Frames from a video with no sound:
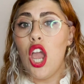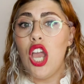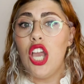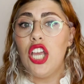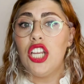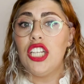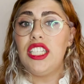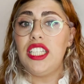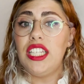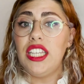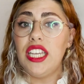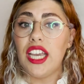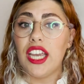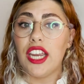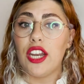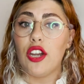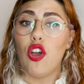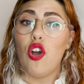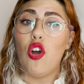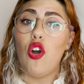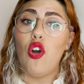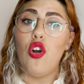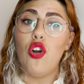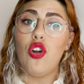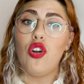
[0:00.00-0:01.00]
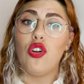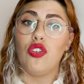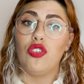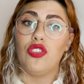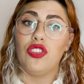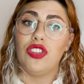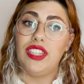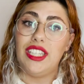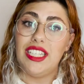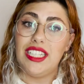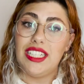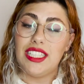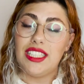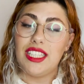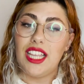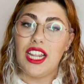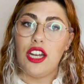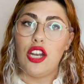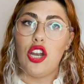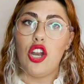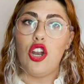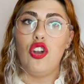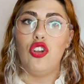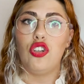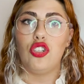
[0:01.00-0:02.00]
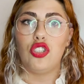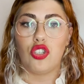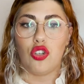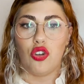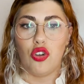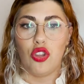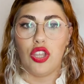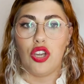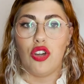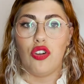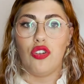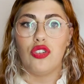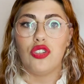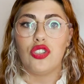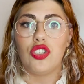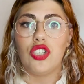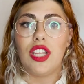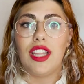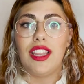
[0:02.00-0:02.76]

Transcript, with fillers: siguen o contestan los códigos